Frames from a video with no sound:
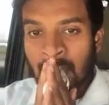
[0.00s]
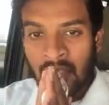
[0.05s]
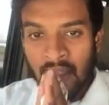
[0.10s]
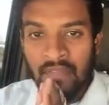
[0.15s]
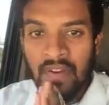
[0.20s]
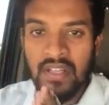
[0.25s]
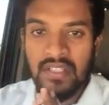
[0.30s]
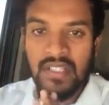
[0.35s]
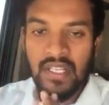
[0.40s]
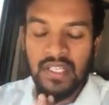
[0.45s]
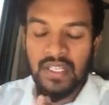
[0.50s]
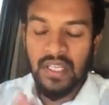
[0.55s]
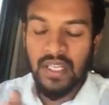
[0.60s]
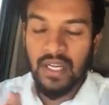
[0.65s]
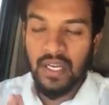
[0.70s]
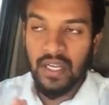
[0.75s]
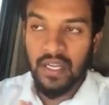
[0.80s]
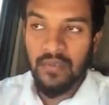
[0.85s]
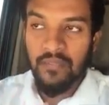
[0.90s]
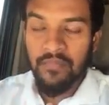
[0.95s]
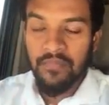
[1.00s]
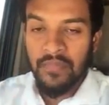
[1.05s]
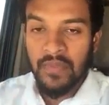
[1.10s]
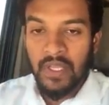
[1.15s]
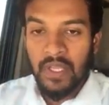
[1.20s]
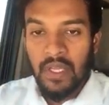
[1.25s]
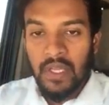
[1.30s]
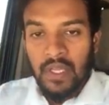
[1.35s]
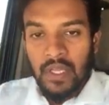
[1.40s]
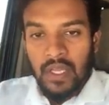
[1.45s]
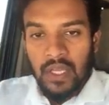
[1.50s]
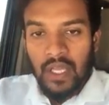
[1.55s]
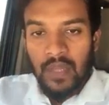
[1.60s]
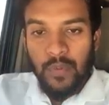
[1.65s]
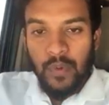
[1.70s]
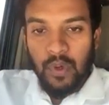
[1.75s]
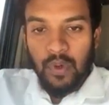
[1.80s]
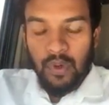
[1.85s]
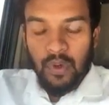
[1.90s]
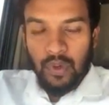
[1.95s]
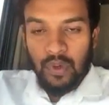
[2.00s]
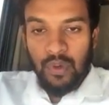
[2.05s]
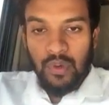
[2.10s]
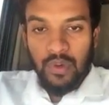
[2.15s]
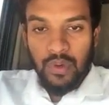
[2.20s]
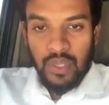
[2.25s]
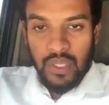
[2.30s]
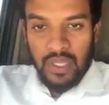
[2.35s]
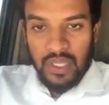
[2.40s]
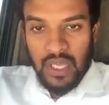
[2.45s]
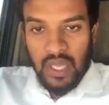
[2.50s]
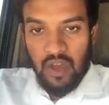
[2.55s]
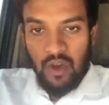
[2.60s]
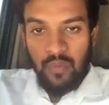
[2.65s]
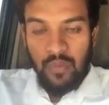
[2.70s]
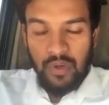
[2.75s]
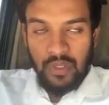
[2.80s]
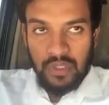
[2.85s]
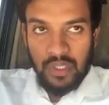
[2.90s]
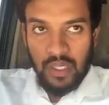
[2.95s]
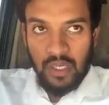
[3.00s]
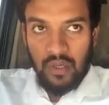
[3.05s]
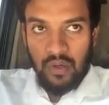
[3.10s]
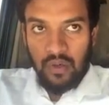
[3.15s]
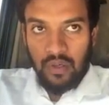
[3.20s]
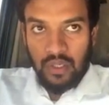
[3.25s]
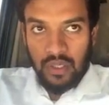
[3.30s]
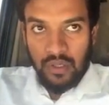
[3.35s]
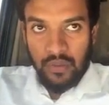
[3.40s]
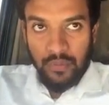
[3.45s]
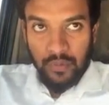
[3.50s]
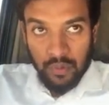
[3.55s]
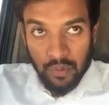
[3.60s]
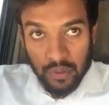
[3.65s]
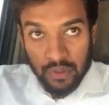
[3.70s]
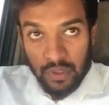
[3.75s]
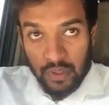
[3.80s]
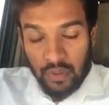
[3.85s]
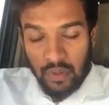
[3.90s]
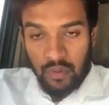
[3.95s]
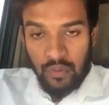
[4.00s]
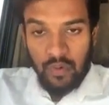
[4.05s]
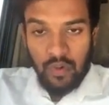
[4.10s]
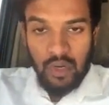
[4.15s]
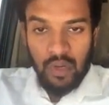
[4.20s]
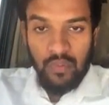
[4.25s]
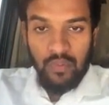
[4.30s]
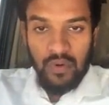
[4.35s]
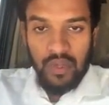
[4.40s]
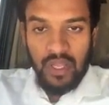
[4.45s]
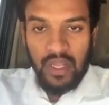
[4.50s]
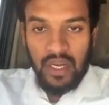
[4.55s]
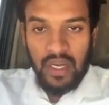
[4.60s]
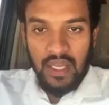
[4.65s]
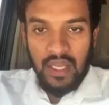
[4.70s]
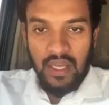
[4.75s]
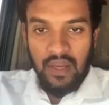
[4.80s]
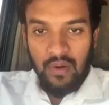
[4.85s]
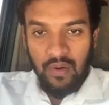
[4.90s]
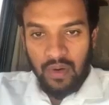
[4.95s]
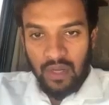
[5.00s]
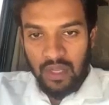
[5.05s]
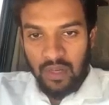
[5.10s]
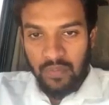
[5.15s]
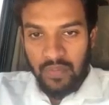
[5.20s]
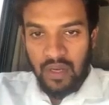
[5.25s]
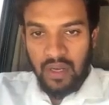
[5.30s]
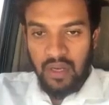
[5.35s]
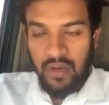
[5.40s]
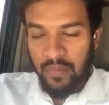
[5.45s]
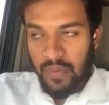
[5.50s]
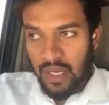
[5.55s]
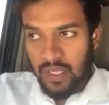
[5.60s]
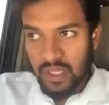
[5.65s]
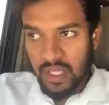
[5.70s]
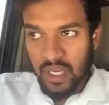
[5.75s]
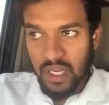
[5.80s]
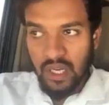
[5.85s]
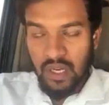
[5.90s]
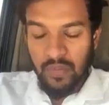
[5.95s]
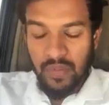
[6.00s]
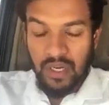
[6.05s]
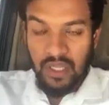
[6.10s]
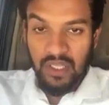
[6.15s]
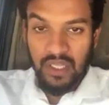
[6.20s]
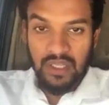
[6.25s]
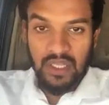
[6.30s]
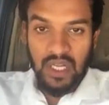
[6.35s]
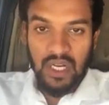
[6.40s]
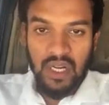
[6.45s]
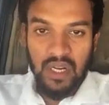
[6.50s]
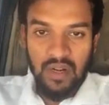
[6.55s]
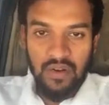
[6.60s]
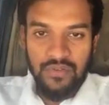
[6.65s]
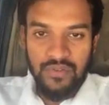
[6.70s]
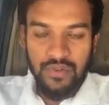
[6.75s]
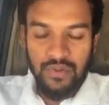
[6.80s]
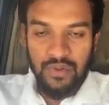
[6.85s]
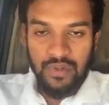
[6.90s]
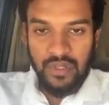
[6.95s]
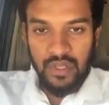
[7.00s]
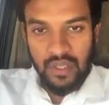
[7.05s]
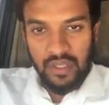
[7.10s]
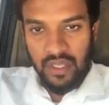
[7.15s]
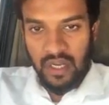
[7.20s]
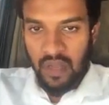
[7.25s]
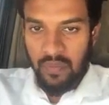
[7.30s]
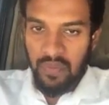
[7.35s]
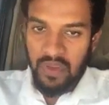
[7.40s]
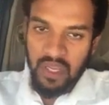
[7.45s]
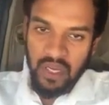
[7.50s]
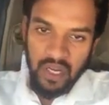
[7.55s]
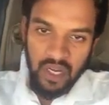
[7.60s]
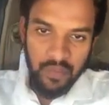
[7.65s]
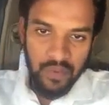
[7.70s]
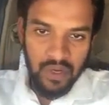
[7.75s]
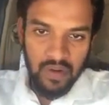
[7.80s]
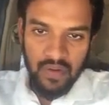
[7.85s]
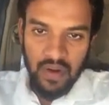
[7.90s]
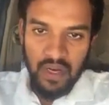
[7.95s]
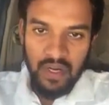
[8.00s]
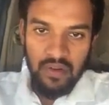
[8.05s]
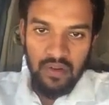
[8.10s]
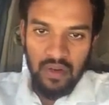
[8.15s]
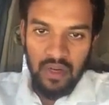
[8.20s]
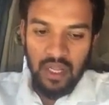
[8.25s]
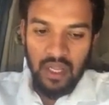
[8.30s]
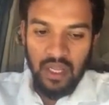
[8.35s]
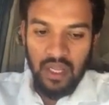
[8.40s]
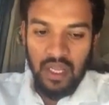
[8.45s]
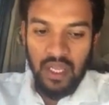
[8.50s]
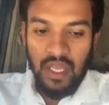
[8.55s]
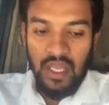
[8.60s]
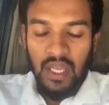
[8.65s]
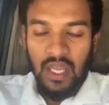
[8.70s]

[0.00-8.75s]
கவனம் செலுத்திக்கிறேங்க இப்போ இந்தியாவை பொறுத்த அளவுக்கு இப்போ ஒருத்தவங்க உடம்பு முடியலை அவங்களுக்கு மா மாத்திரைகள் மருந்தை தர்றாங்கன்னு சொல்லிட்டு அந்த நம்பிக்கை அடிப்படையில் வாங்கிட்டு வர்றாங்க